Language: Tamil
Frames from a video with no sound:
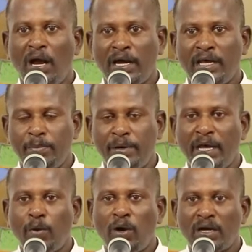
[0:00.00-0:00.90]
ஆக
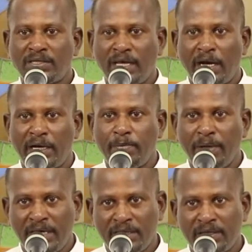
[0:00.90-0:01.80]
எப்ரேய வார்த்தையான
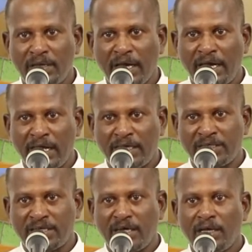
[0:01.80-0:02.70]
பெரித் என்கின்ற